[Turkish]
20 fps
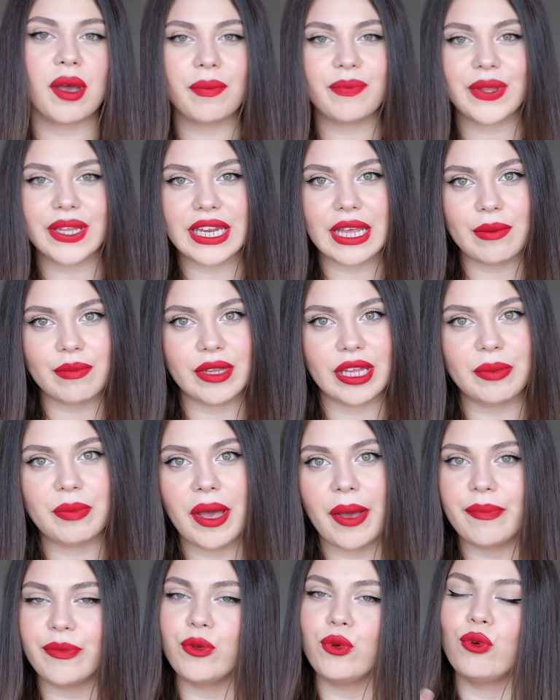Hem deneyimlerimi
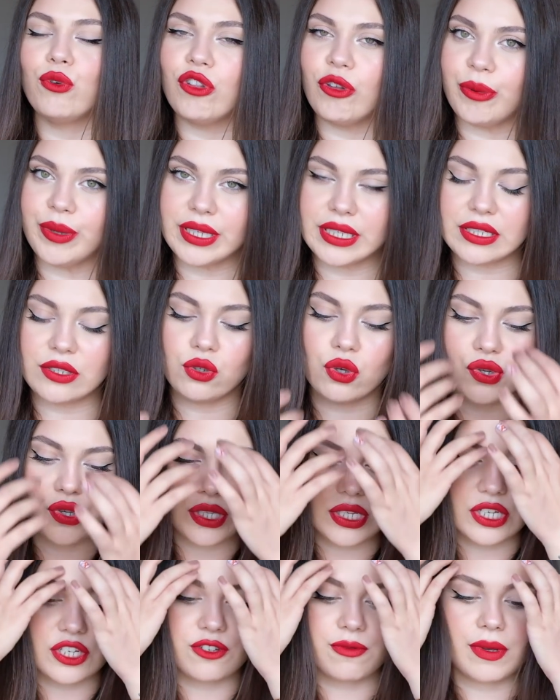hem de uygulamalarını
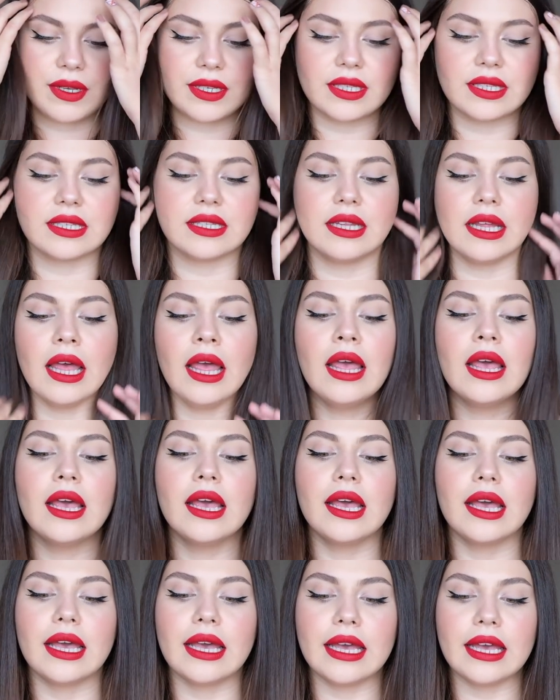göstereceğim aslında.
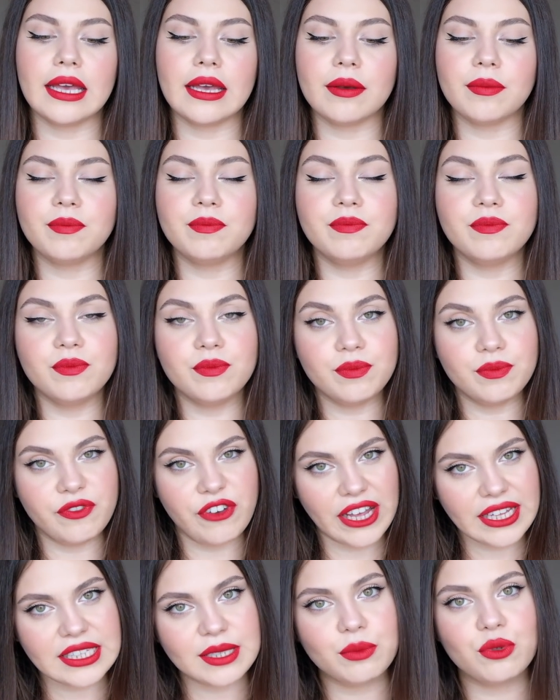E,
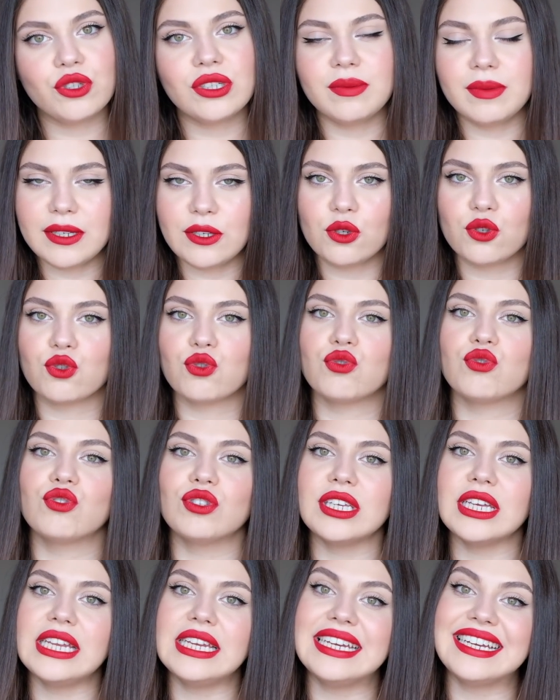Fenty Beauty
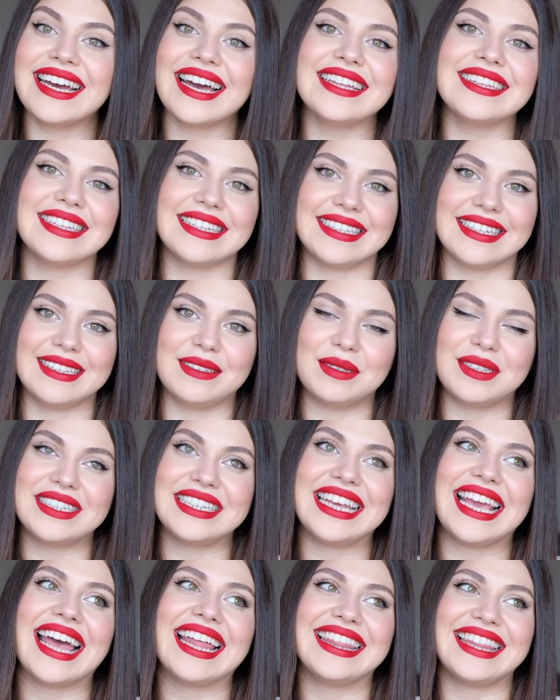biliyorsunuz ki Rihanna'nın,
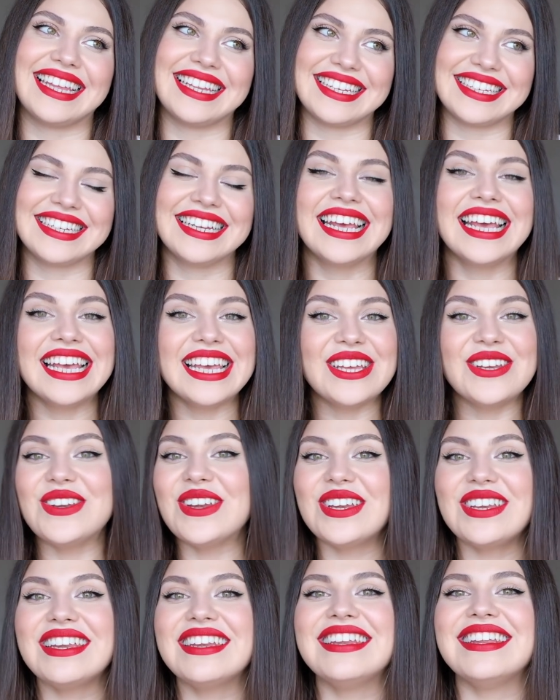Rihanna'nın,
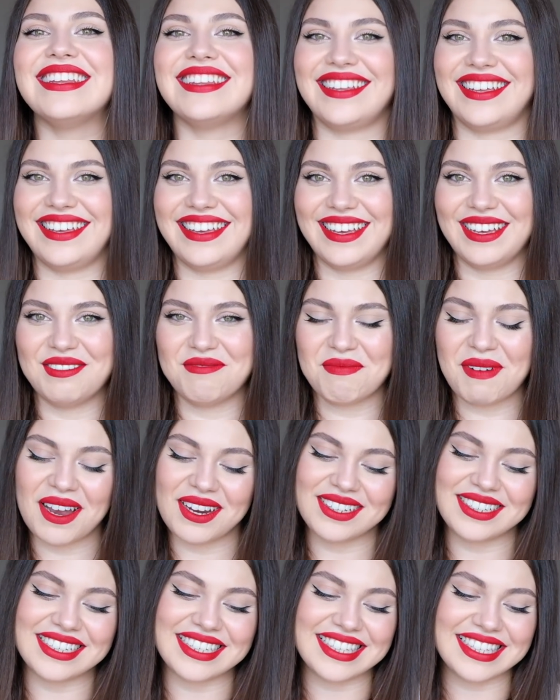Rihanna'nın e,
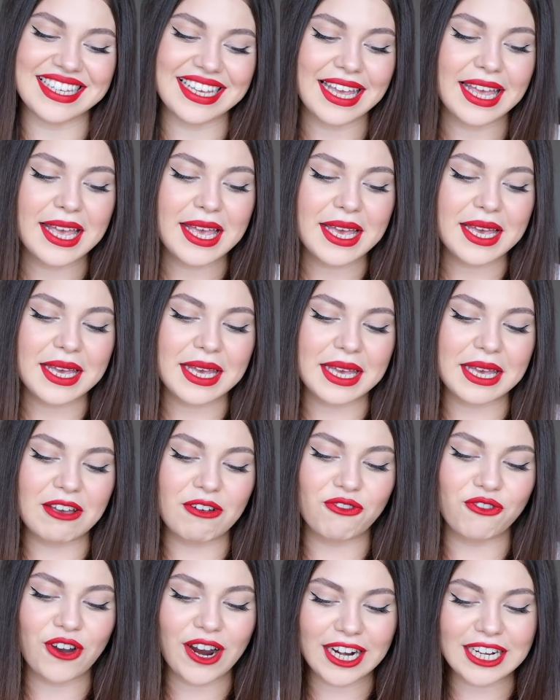markası
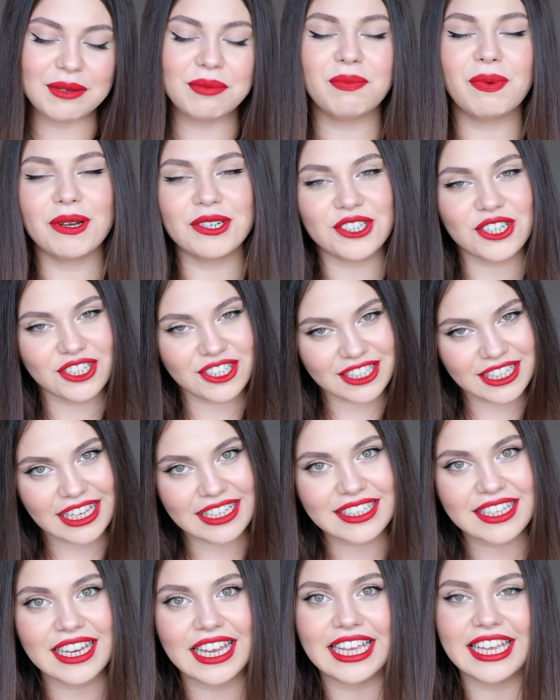e, farklı bir bakış açısı
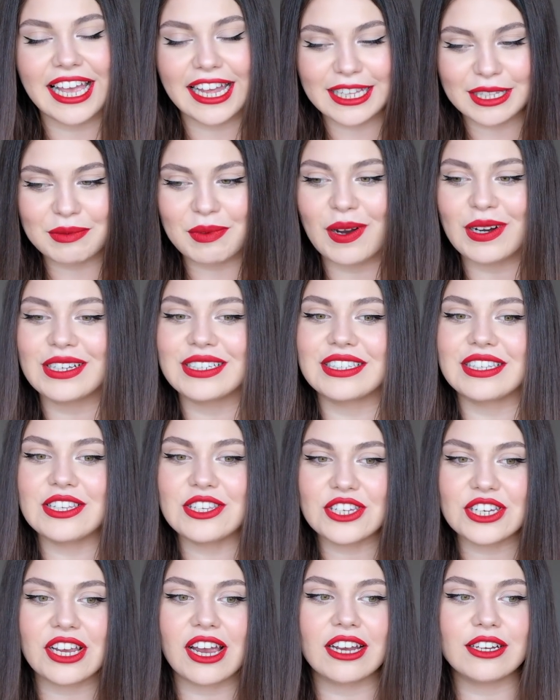getirerek kendi
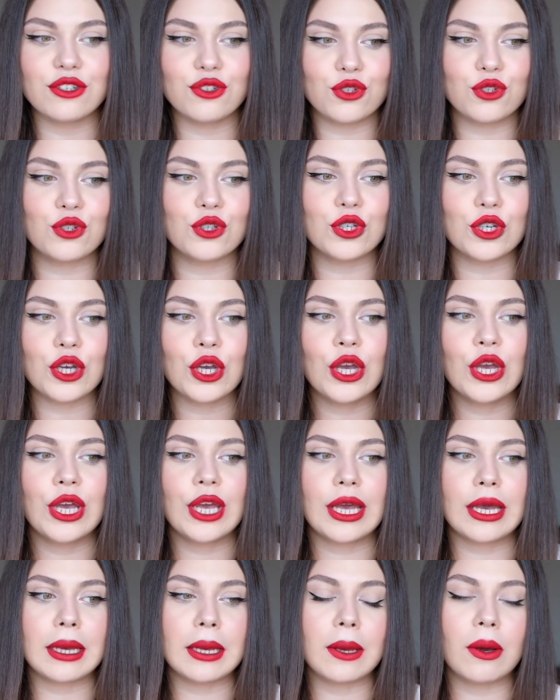markasını çıkardı. Çünkü
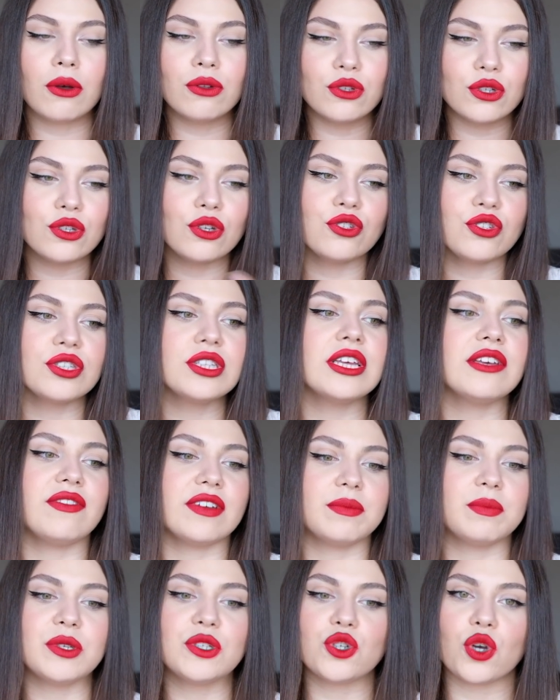e, ondan önce de
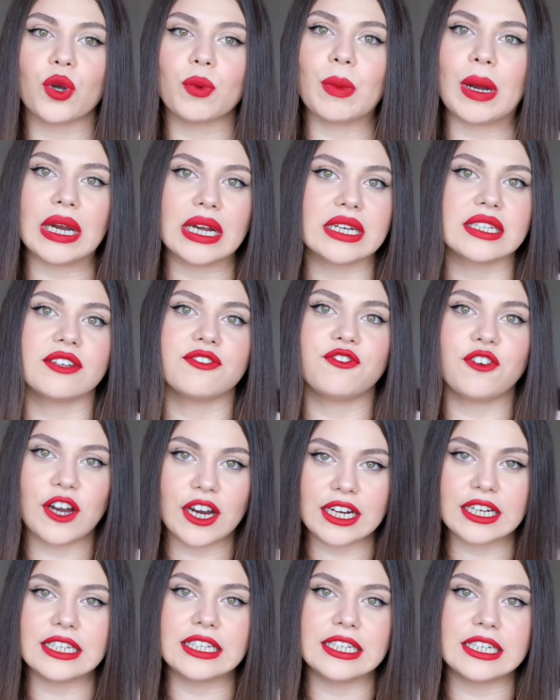evet birçok markada
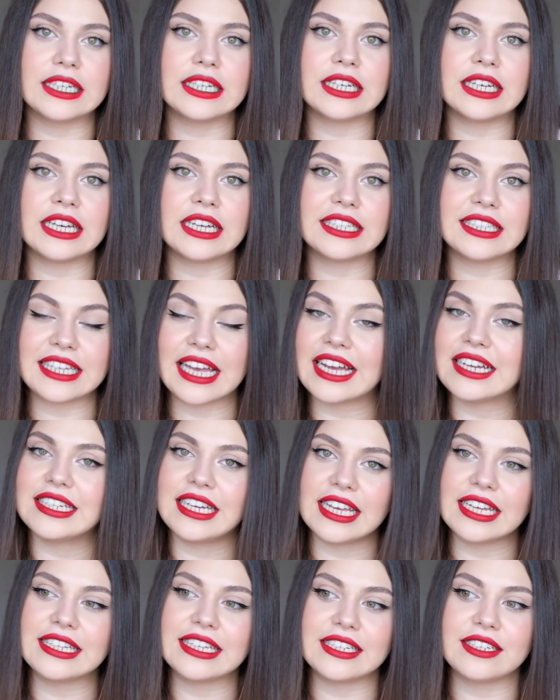farklı e, ten
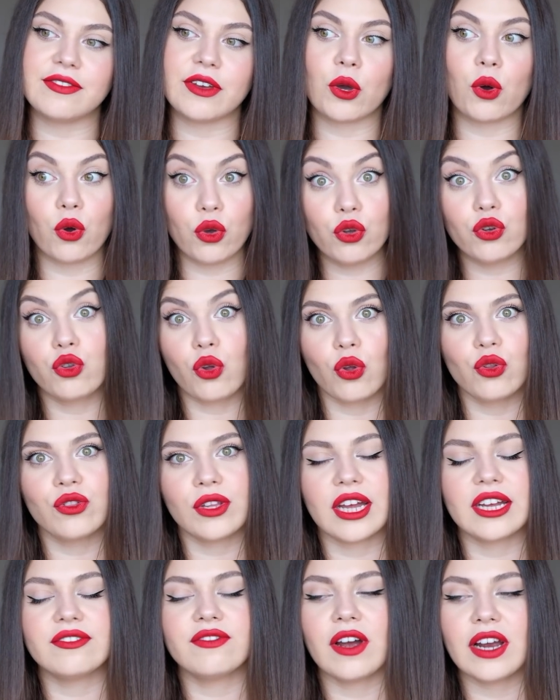renkleri ve koyu
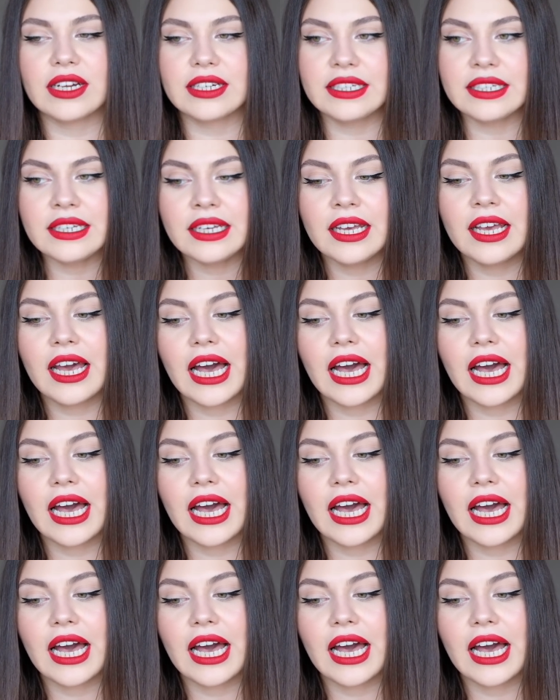tonlar vardı.